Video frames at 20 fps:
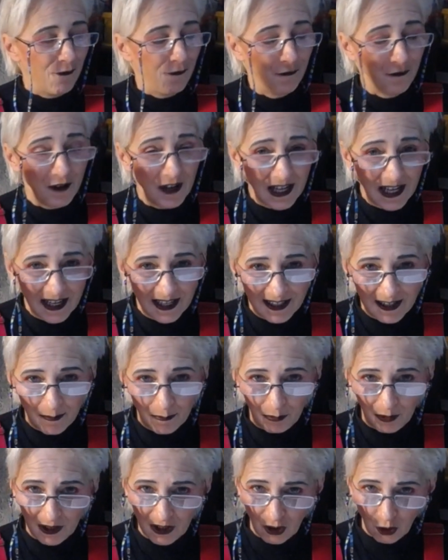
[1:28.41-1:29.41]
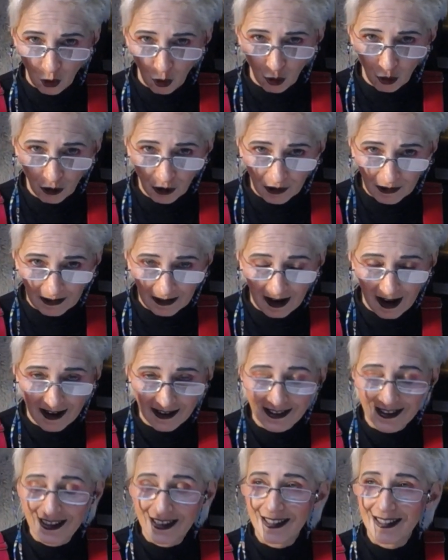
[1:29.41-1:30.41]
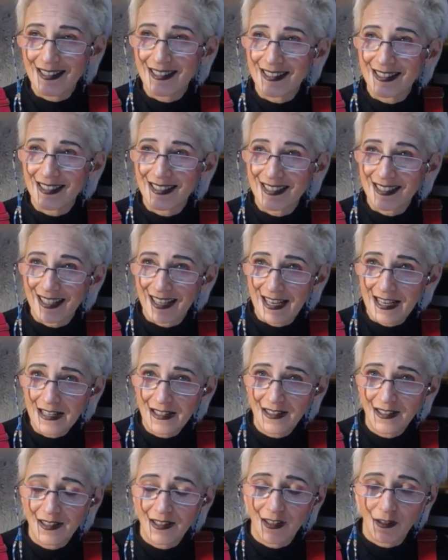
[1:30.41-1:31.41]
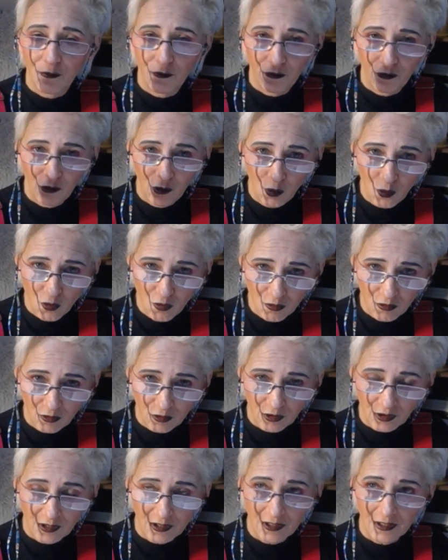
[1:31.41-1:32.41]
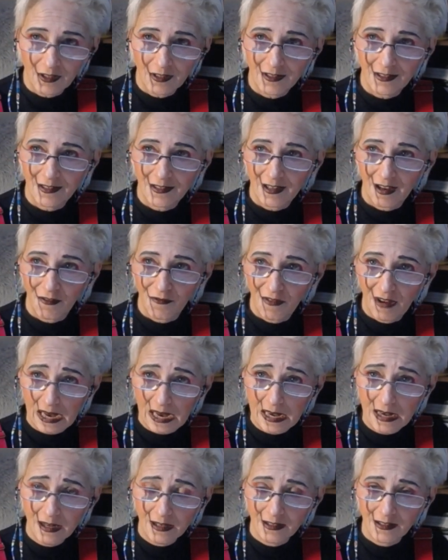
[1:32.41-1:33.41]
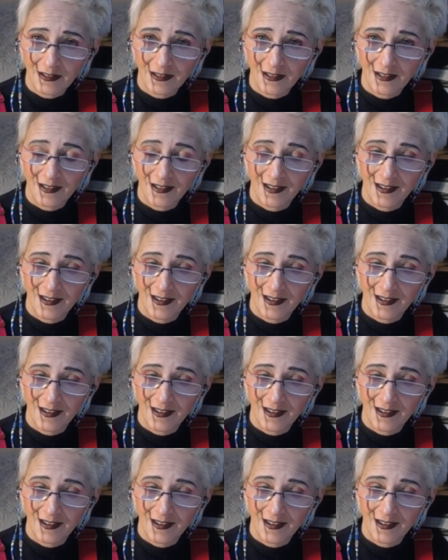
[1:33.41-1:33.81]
Viele Depressionskranke treten die Flucht der Welt